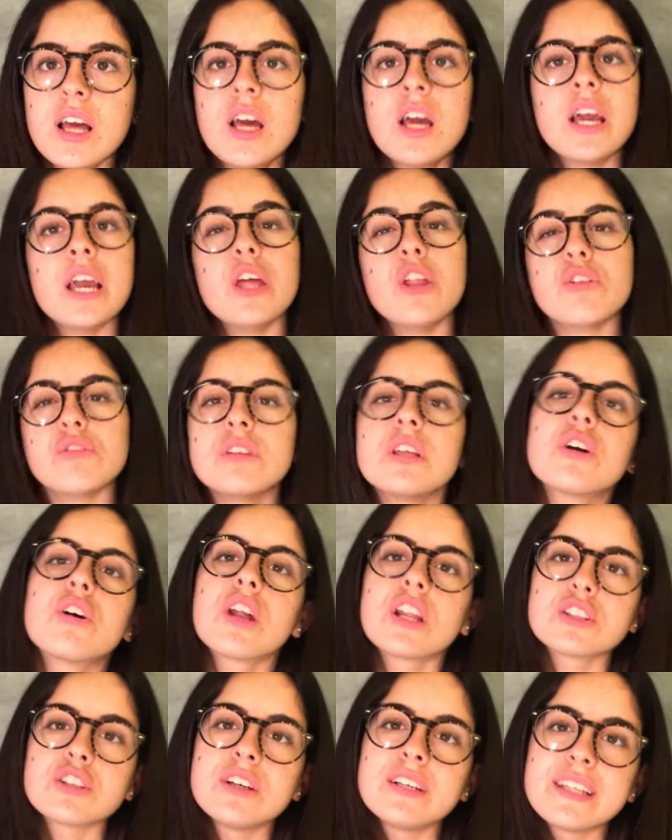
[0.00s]
E non dico
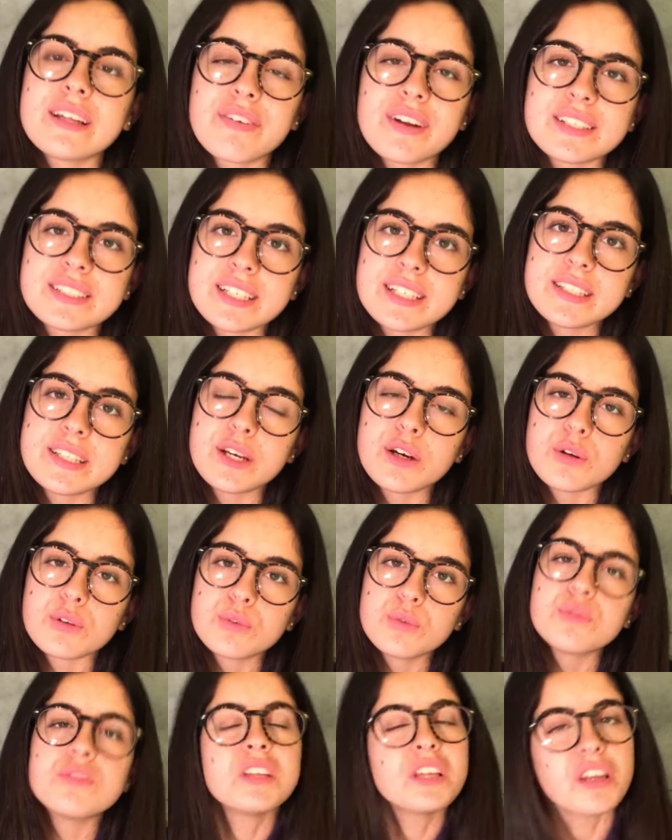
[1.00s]
la solita frase che dicono
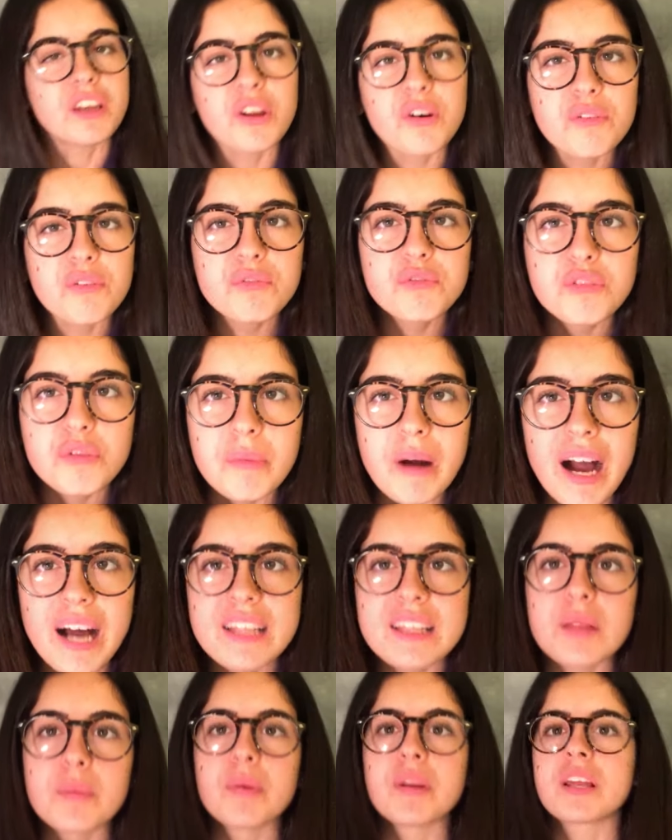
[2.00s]
tutti non
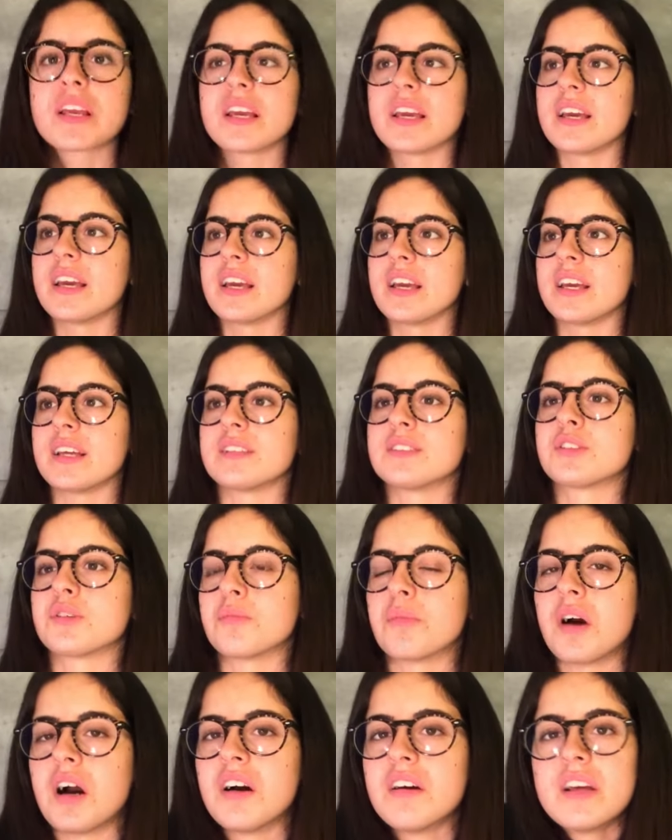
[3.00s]
fumate perché
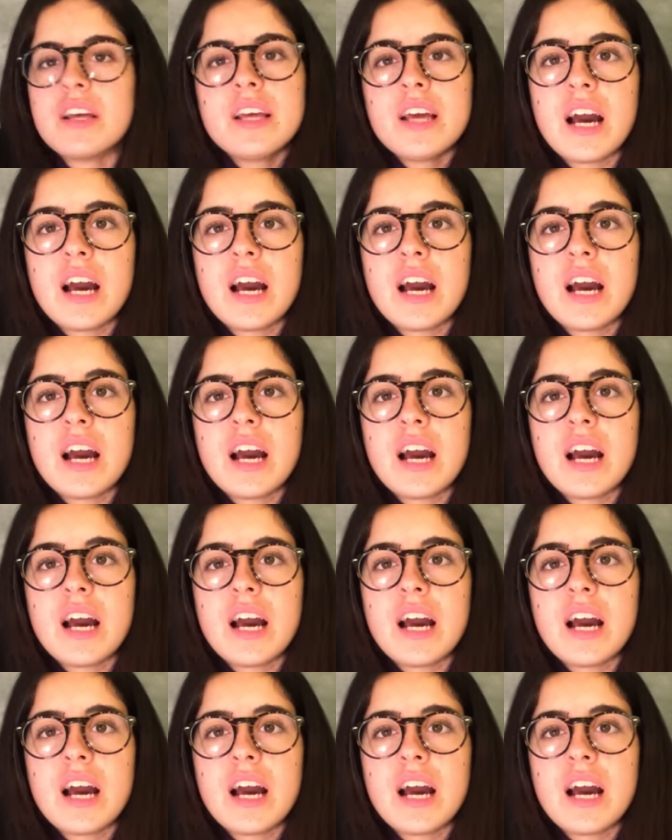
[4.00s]
insomma